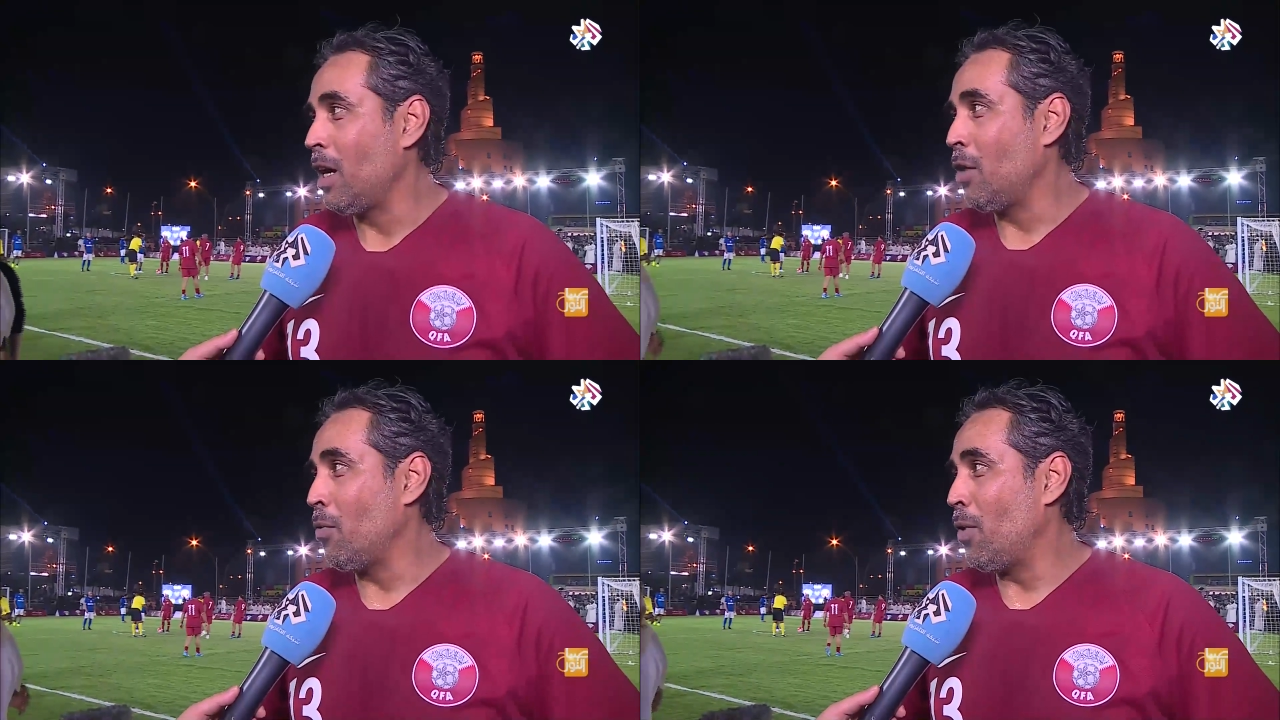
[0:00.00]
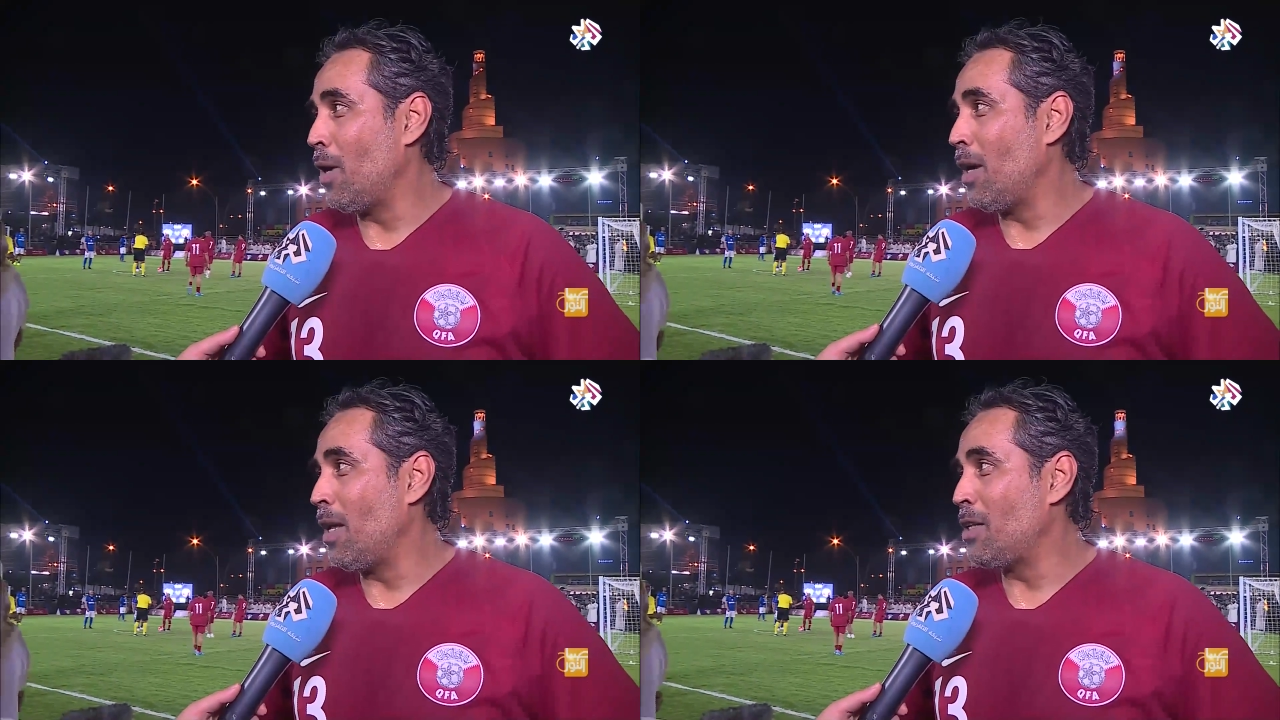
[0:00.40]

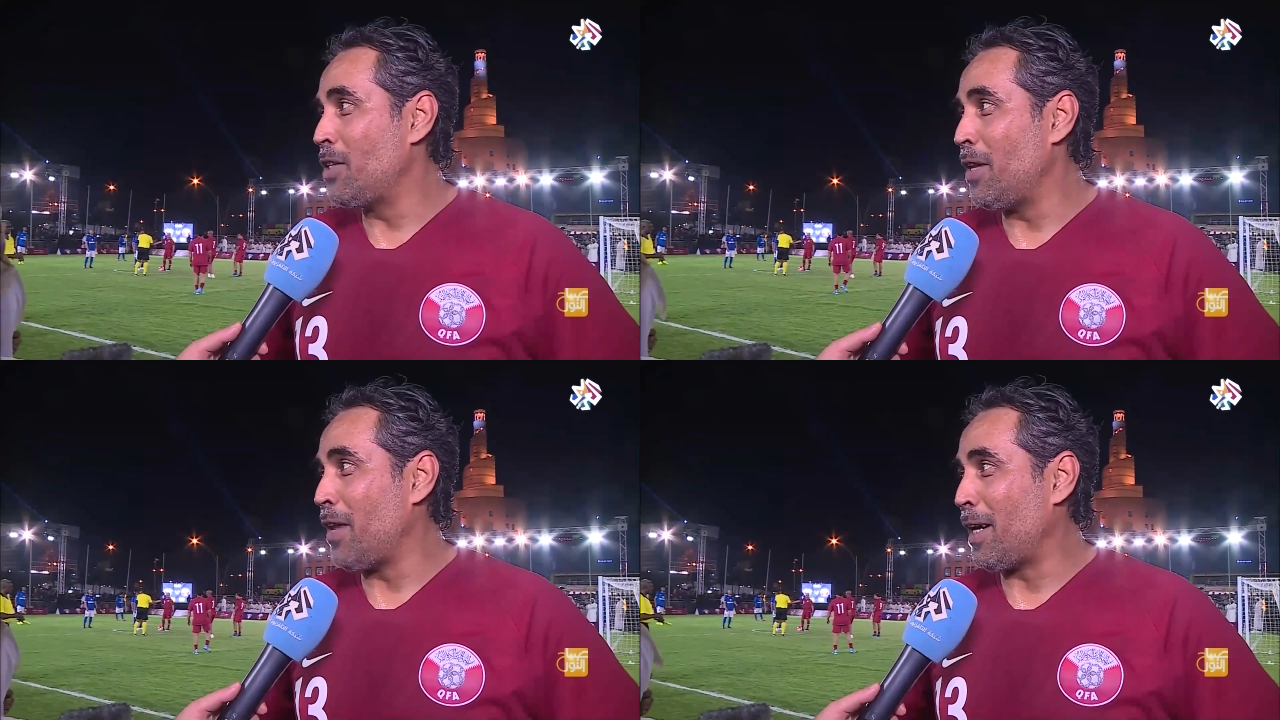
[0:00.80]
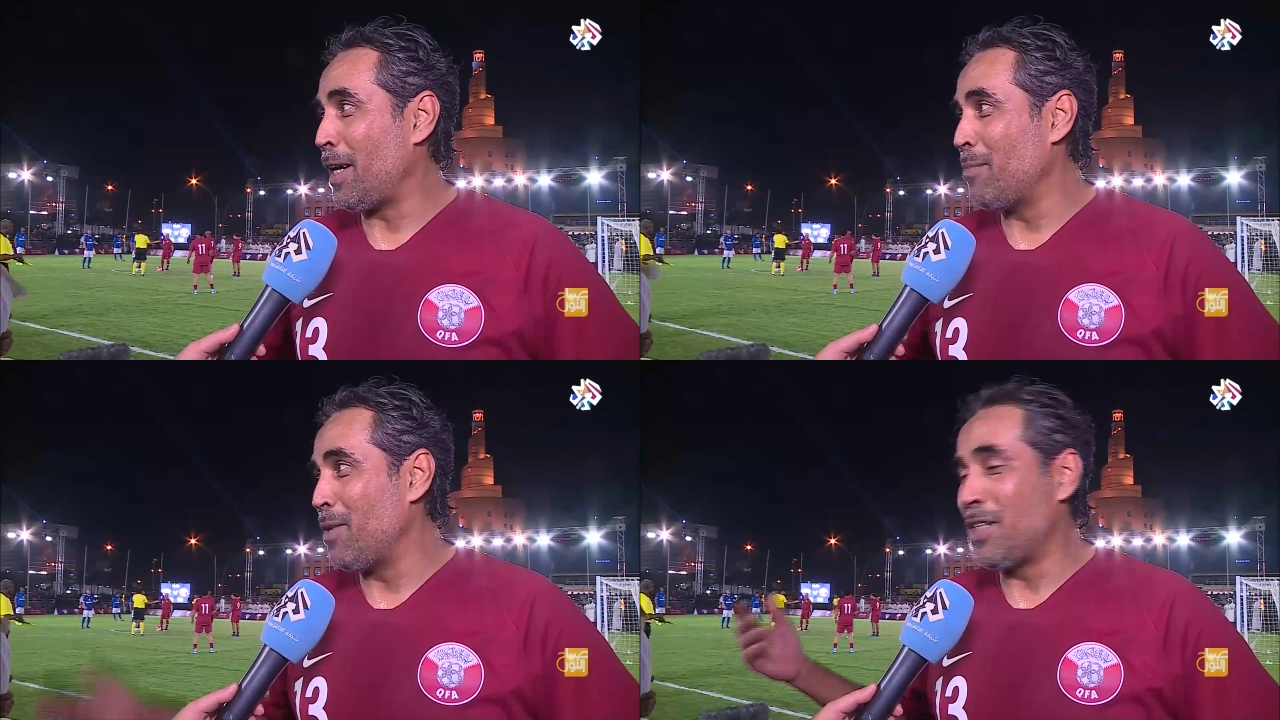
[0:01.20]
والجيل
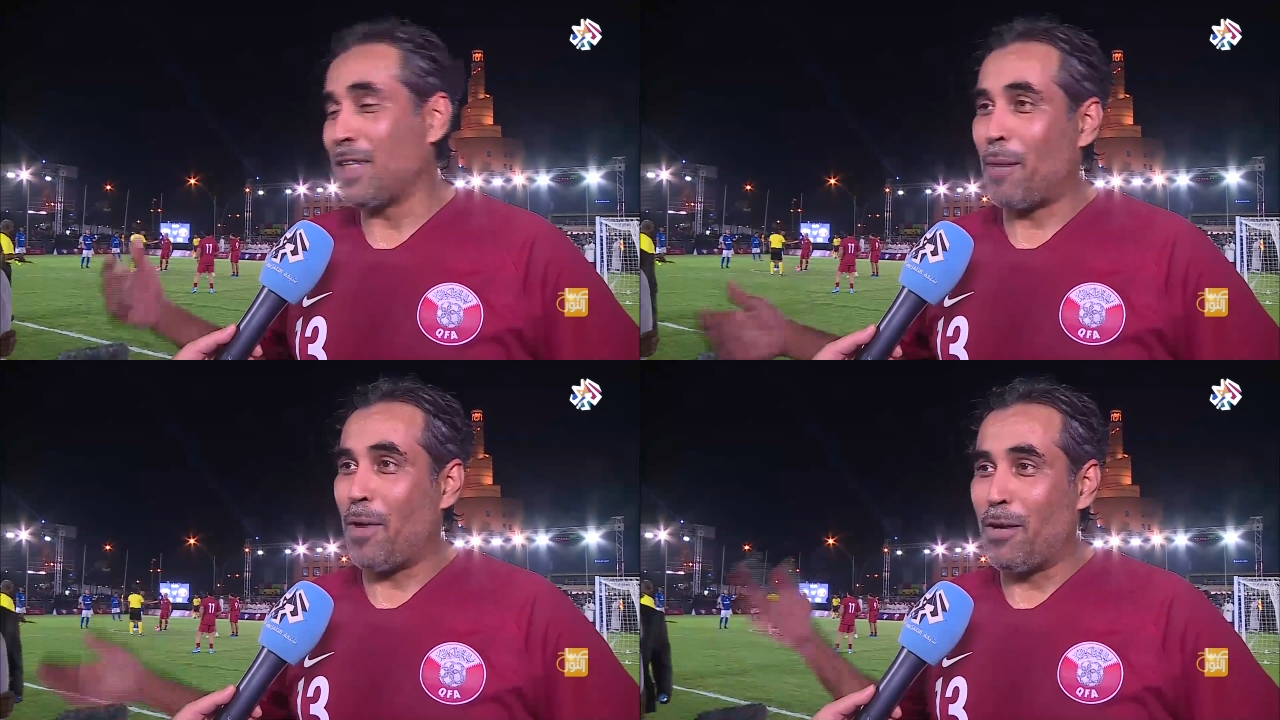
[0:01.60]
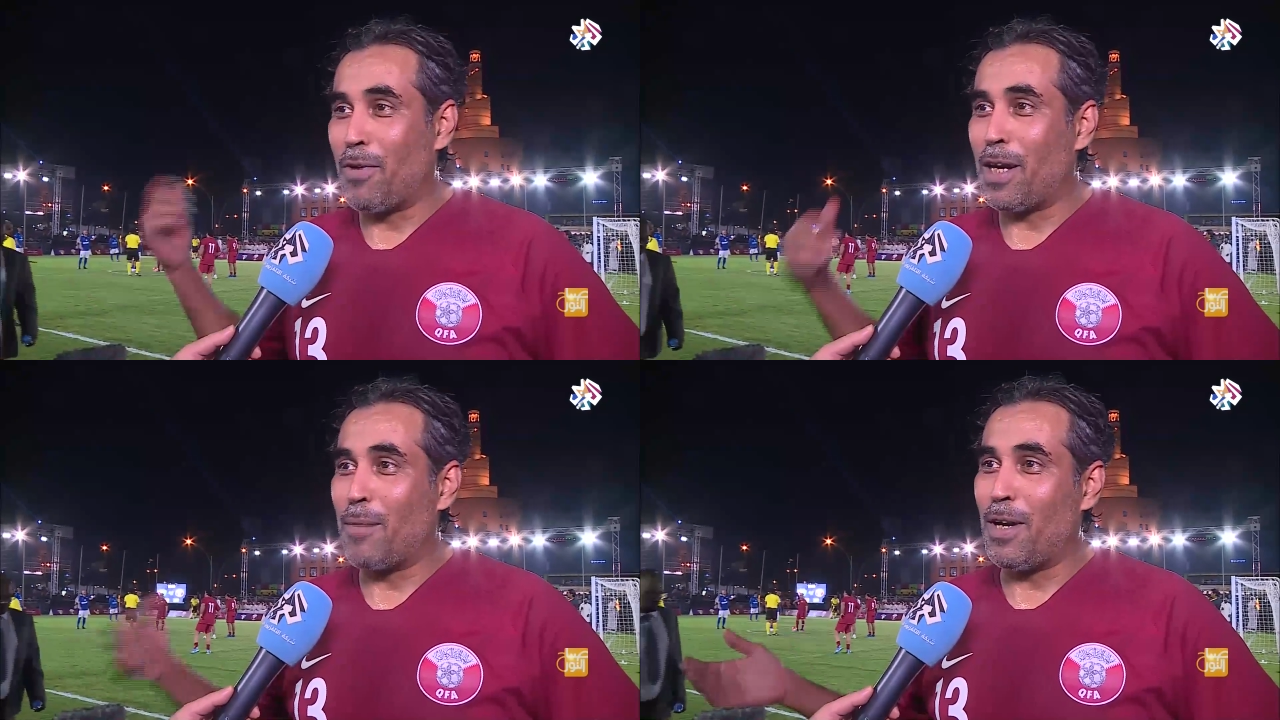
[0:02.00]
ذكرنا بالجيل طبعا
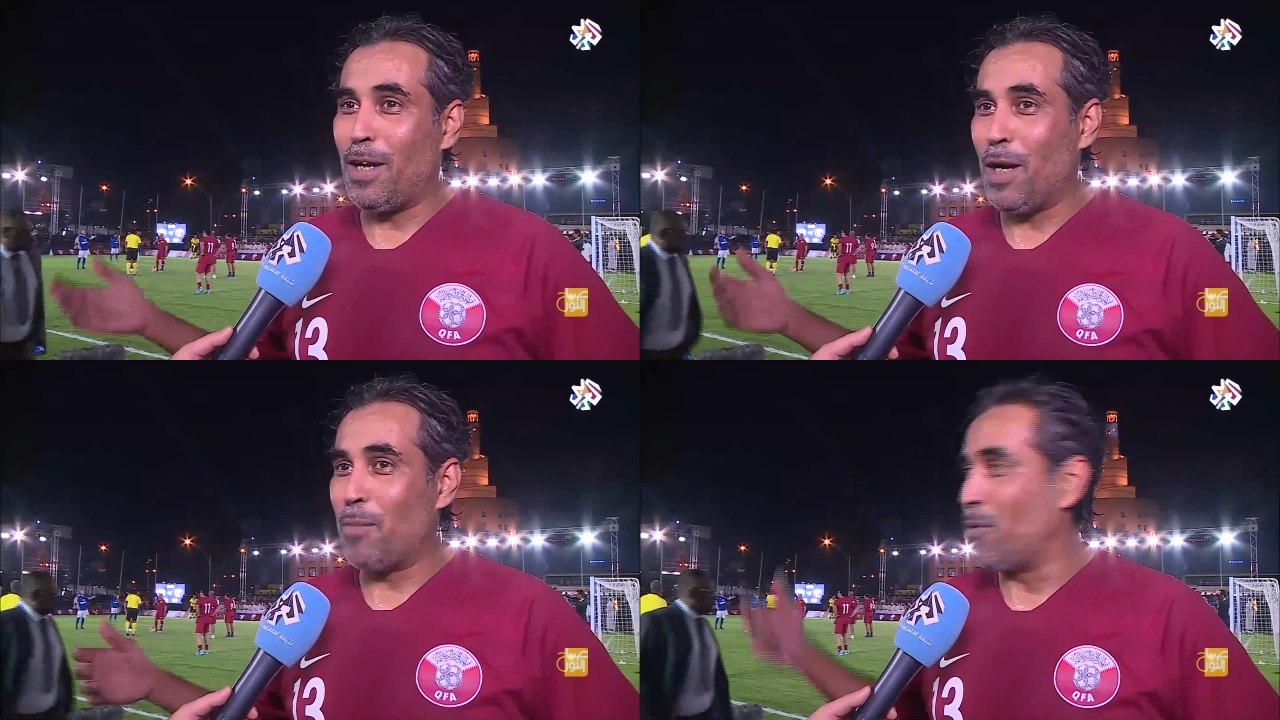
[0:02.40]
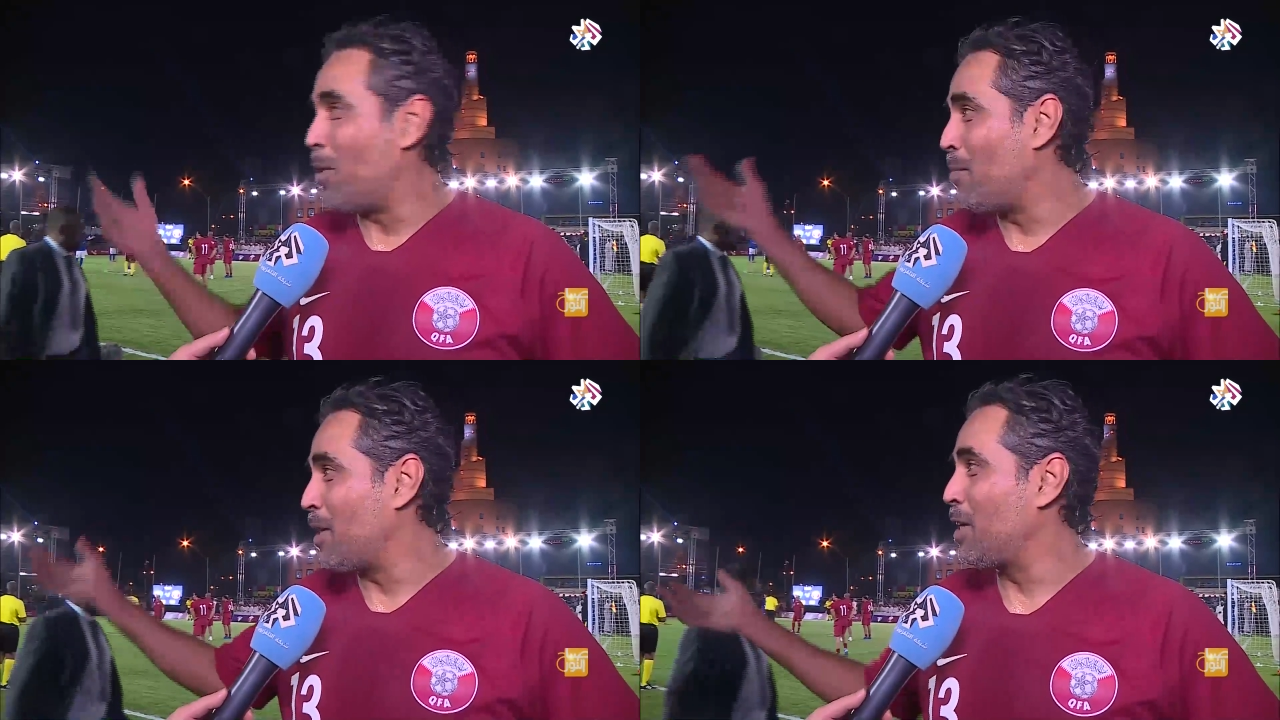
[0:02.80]
وايام اللعب
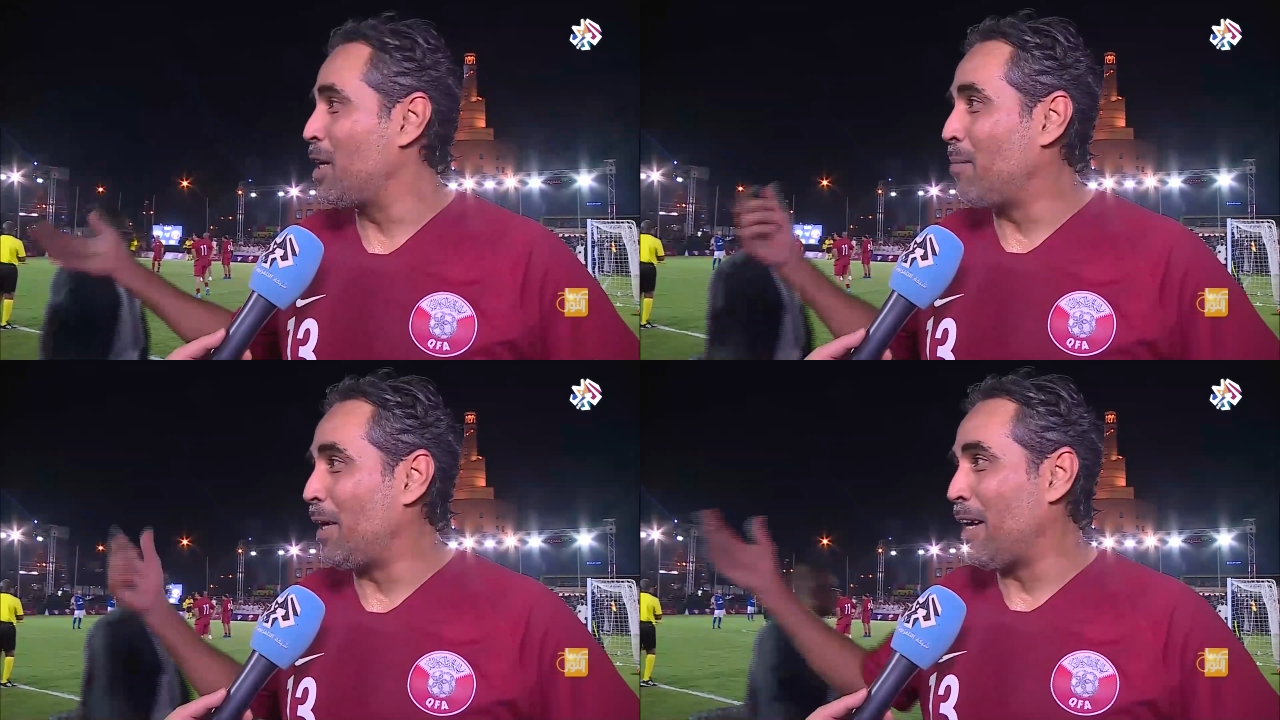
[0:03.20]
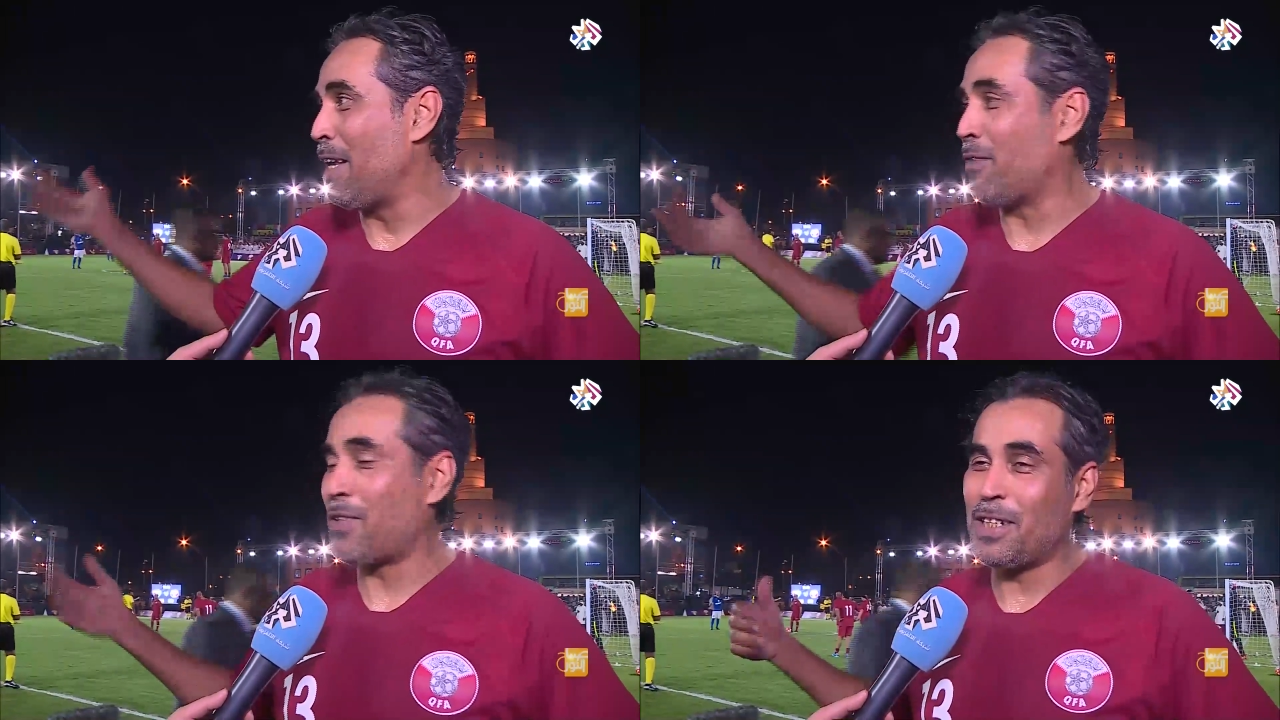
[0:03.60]
وهم جيلهم بعد
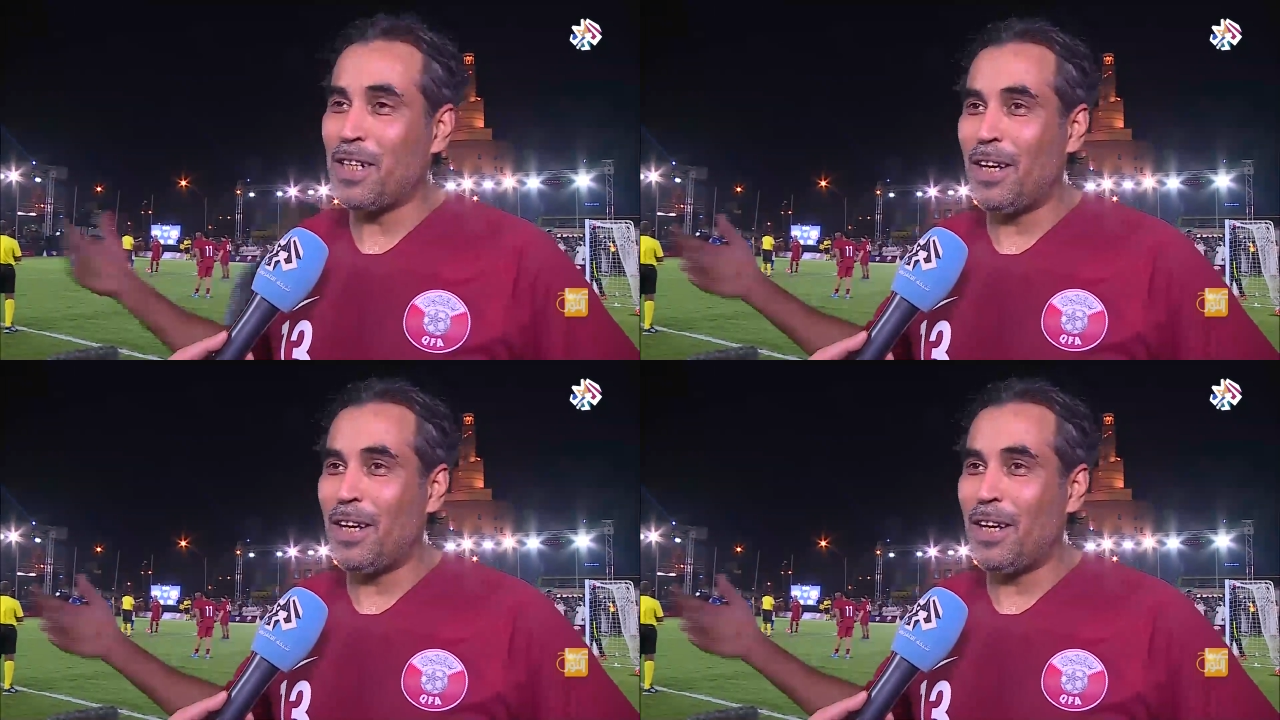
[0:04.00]
هذا نفس الجيل